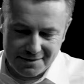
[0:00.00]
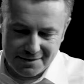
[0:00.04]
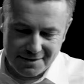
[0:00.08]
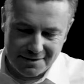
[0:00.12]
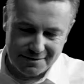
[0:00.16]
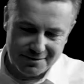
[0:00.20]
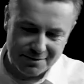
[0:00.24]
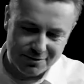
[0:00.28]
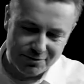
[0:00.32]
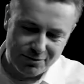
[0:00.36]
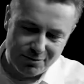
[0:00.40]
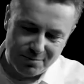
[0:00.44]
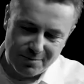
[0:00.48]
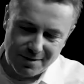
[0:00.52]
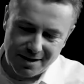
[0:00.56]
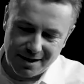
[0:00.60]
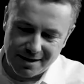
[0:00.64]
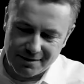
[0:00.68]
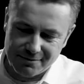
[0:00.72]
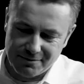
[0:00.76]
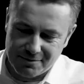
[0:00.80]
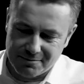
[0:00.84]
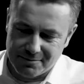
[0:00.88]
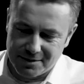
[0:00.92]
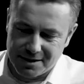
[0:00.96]
Dieser
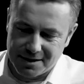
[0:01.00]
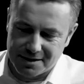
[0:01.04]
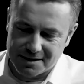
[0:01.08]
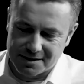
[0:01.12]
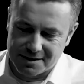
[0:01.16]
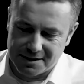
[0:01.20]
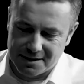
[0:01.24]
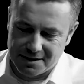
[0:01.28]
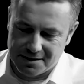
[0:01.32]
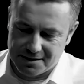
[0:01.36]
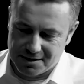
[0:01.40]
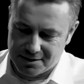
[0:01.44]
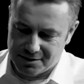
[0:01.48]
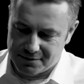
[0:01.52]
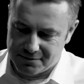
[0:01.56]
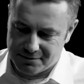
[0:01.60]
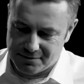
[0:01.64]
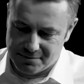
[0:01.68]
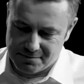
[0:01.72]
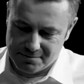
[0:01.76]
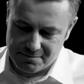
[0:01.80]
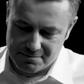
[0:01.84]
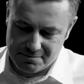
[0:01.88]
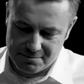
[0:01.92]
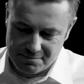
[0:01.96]
Turbolader, den man hier sieht, ist
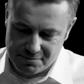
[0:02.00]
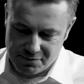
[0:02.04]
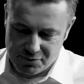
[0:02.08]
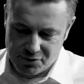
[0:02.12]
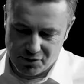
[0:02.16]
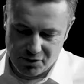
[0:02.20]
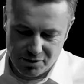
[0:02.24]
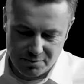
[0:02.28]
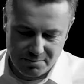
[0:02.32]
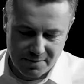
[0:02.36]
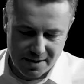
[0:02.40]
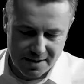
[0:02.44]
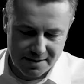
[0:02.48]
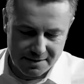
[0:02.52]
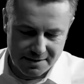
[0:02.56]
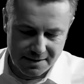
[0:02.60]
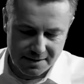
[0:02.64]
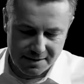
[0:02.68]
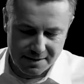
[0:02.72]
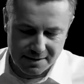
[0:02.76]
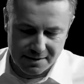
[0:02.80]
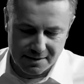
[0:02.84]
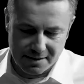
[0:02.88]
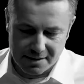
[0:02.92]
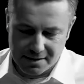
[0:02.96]
vom
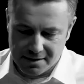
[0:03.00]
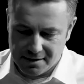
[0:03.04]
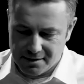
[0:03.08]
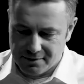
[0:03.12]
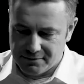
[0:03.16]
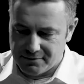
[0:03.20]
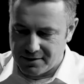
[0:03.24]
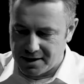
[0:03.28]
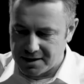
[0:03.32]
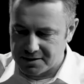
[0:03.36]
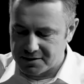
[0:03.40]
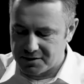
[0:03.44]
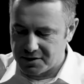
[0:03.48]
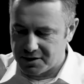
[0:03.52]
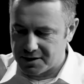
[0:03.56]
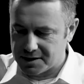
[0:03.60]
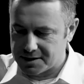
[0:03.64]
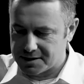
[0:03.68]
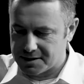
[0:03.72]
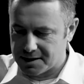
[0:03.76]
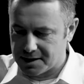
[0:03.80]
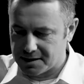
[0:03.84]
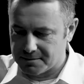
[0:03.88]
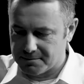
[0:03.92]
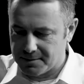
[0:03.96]
höherpreisigen
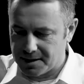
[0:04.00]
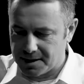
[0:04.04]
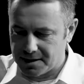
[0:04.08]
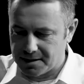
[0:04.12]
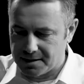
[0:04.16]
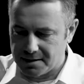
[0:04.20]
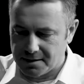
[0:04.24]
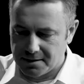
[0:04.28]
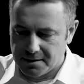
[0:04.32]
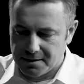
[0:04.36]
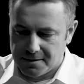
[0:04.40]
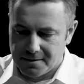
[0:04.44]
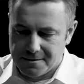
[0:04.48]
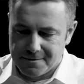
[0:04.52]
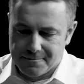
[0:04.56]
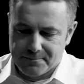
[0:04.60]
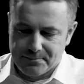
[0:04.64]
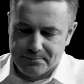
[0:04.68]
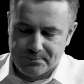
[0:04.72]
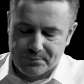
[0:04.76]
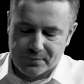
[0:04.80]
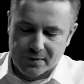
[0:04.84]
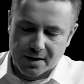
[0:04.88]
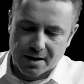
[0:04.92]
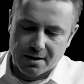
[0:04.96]
Fahrzeugsegment.
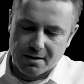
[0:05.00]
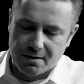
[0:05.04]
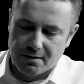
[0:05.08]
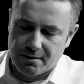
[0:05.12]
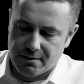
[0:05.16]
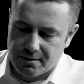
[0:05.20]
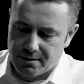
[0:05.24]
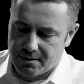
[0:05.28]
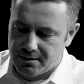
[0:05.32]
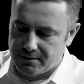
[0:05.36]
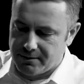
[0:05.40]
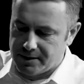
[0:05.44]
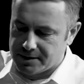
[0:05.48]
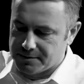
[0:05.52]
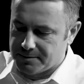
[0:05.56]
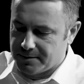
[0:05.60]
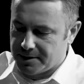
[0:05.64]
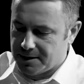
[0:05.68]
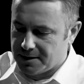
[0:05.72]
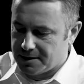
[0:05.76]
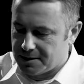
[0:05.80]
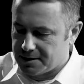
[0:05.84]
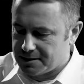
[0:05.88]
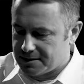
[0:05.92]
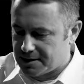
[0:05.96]
Äh, was man
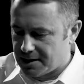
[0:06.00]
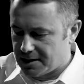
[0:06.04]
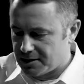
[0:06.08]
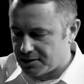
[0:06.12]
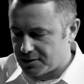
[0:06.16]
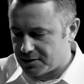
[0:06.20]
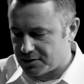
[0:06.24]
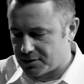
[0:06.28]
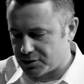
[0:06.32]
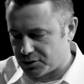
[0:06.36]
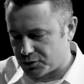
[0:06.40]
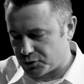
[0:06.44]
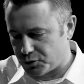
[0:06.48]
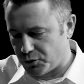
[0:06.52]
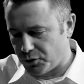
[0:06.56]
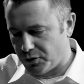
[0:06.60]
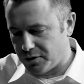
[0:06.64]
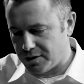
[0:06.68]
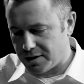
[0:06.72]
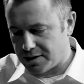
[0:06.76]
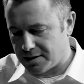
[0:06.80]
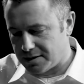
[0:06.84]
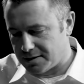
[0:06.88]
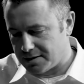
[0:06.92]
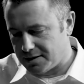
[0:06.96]
hier sehr
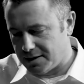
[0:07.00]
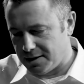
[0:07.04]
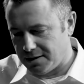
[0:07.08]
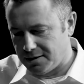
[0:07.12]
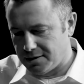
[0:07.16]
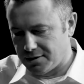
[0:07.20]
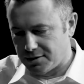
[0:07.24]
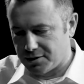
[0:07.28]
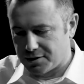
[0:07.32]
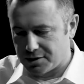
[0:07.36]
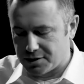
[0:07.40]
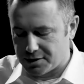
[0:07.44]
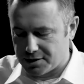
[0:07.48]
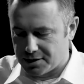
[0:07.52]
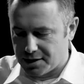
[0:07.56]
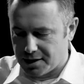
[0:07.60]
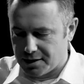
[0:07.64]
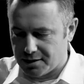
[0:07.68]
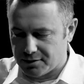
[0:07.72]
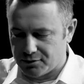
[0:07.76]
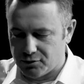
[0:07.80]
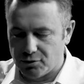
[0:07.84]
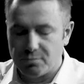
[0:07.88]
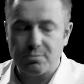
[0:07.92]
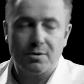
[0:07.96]
schön sieht, ist
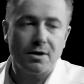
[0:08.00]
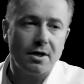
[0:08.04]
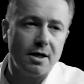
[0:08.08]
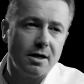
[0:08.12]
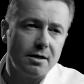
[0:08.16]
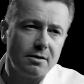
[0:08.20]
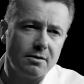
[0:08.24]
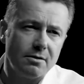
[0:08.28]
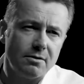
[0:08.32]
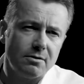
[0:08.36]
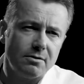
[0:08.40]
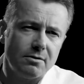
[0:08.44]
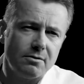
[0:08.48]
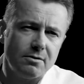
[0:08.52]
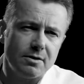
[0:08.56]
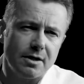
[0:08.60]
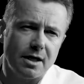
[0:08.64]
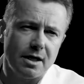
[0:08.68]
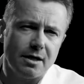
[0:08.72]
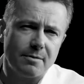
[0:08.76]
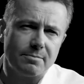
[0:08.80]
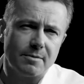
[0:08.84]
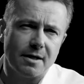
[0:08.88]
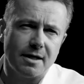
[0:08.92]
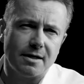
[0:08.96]
der Turbolader und
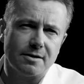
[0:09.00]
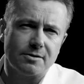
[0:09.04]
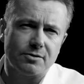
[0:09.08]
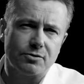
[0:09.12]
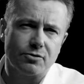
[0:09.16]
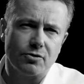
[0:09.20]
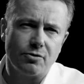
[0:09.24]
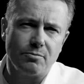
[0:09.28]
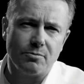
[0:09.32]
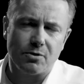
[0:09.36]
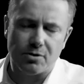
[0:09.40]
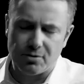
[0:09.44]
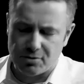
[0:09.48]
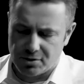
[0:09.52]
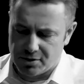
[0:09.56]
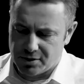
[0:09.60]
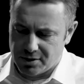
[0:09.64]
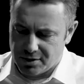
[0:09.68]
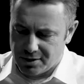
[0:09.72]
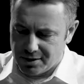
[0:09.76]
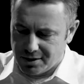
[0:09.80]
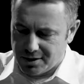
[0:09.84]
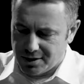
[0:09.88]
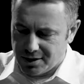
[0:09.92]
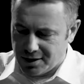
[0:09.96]
der Abgaskrümmer
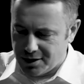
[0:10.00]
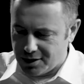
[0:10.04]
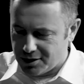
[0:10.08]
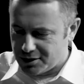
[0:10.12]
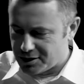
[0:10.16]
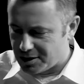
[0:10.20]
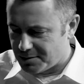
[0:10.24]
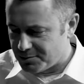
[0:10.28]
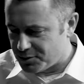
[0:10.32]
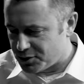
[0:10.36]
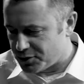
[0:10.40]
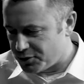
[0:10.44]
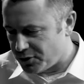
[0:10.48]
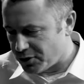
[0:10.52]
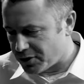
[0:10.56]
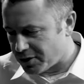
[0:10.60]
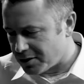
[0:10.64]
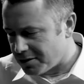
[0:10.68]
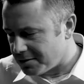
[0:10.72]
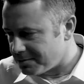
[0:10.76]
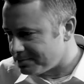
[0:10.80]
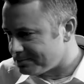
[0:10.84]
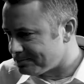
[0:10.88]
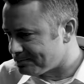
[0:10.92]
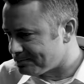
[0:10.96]
ist am Stück.